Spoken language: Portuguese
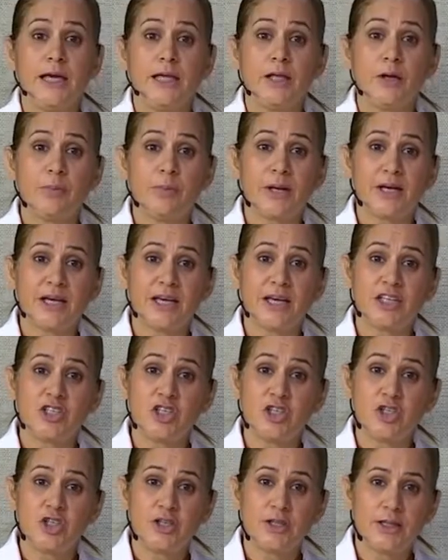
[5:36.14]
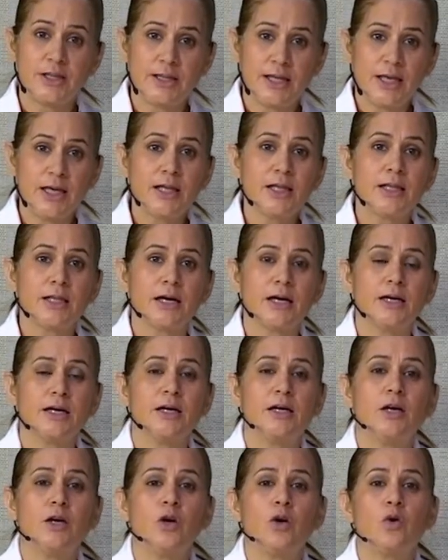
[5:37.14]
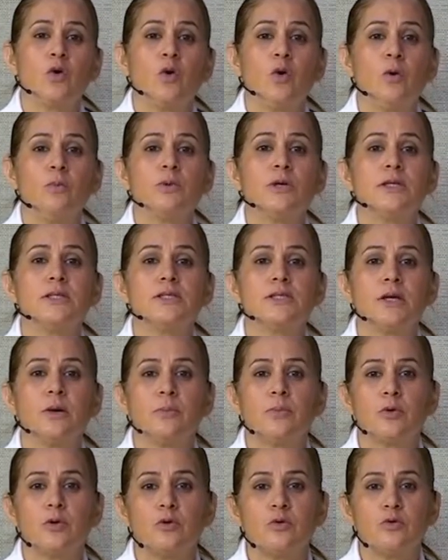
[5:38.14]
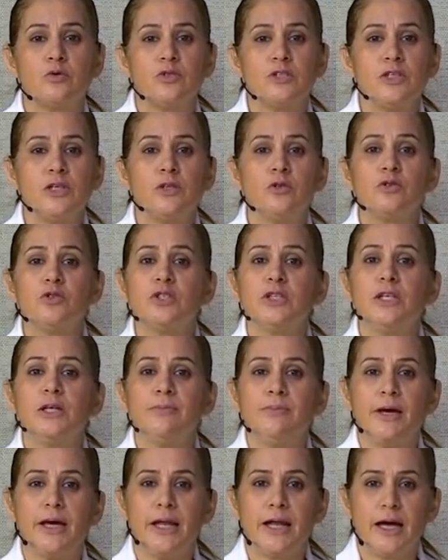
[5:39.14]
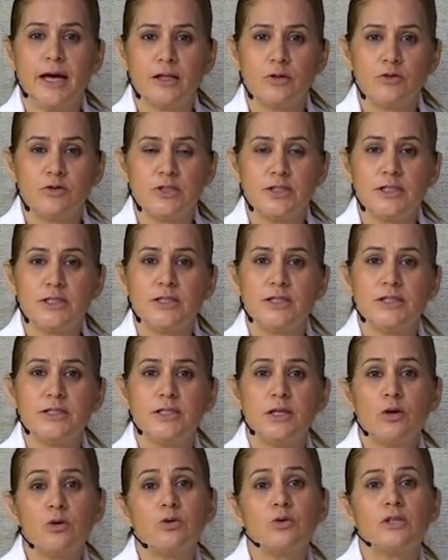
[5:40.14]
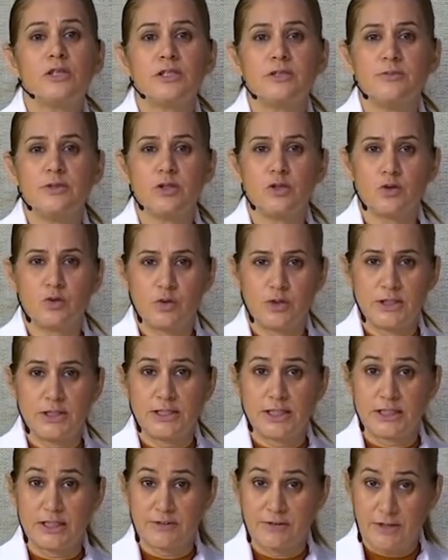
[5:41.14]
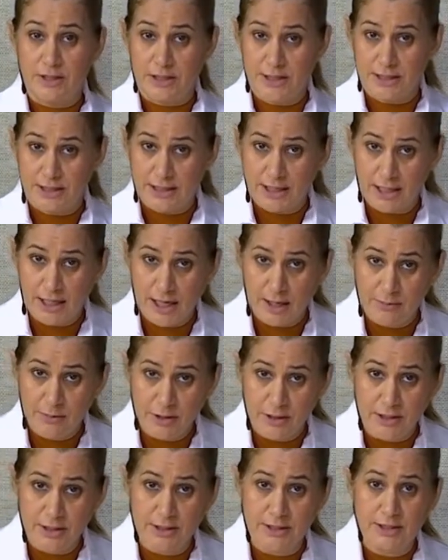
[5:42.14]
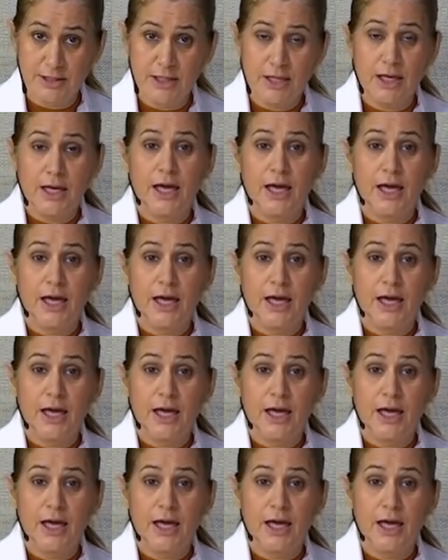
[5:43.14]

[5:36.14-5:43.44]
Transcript: Então, para que a gente entenda como que são produzidos e liberados esses neurotransmissores nas fendas sinápticas,